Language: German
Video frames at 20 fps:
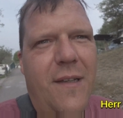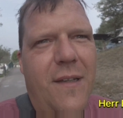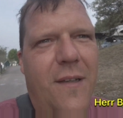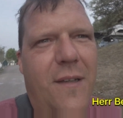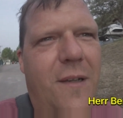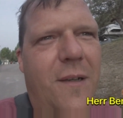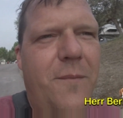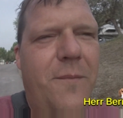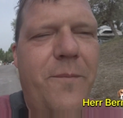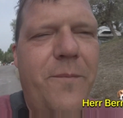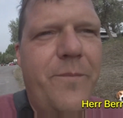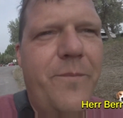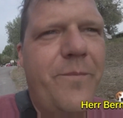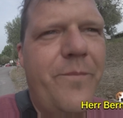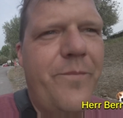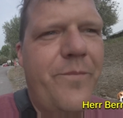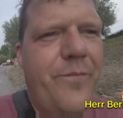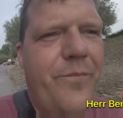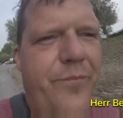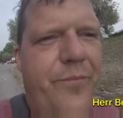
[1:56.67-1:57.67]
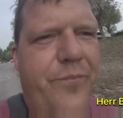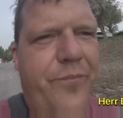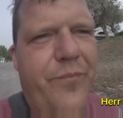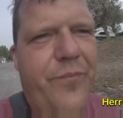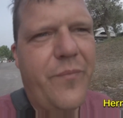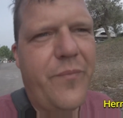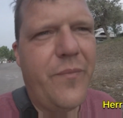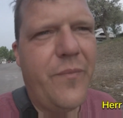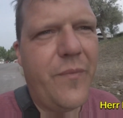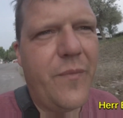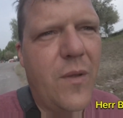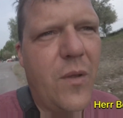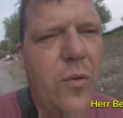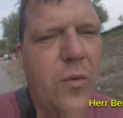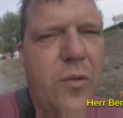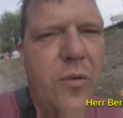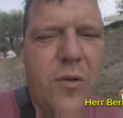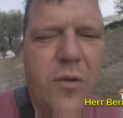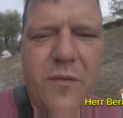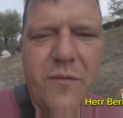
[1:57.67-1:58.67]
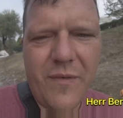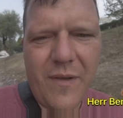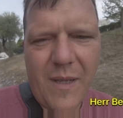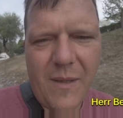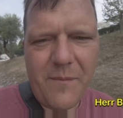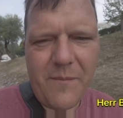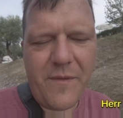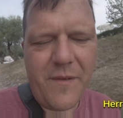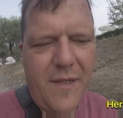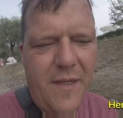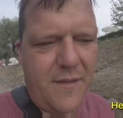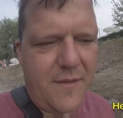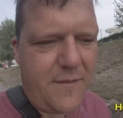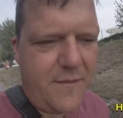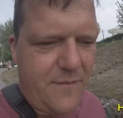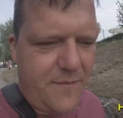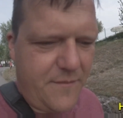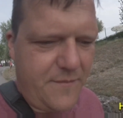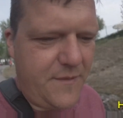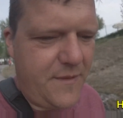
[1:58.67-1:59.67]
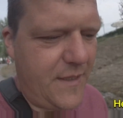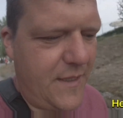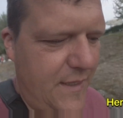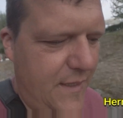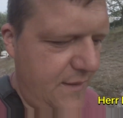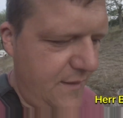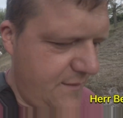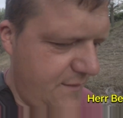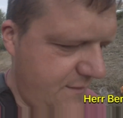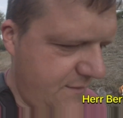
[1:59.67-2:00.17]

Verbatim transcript: Ähm, heute soll es warm werden. Ja,